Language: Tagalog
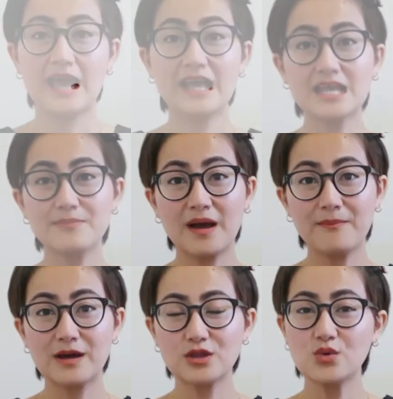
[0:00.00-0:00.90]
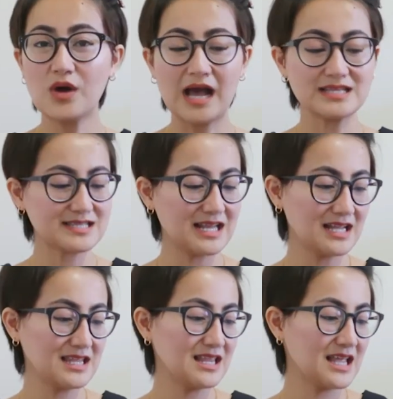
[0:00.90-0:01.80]
I got Papa 2 hats
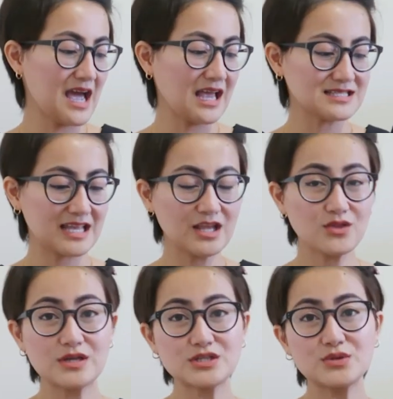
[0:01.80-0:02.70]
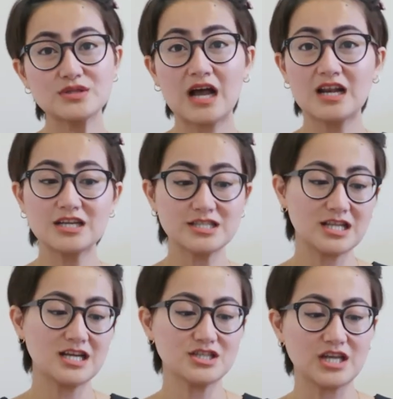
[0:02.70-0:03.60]
lang din guys. And ito is $2
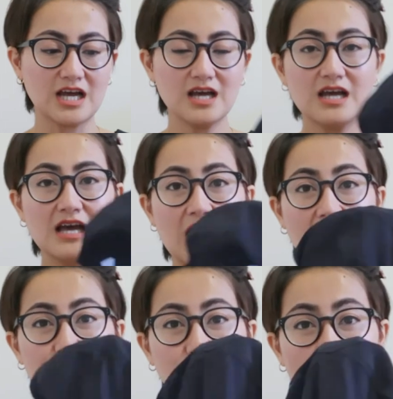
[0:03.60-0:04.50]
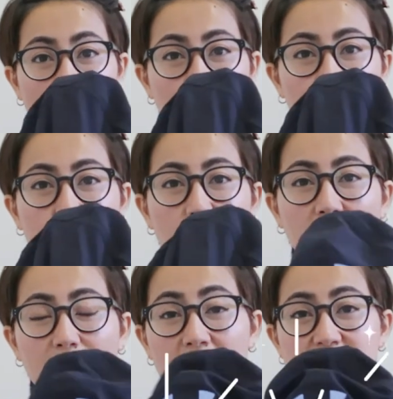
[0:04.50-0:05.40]
lang siya. Under Armour,
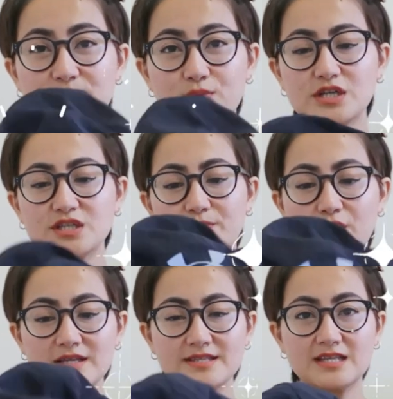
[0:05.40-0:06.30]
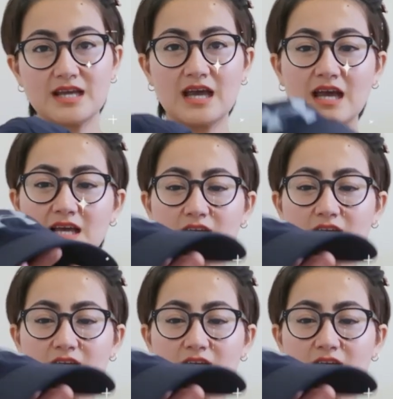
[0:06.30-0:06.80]
pang mga sports sports niya.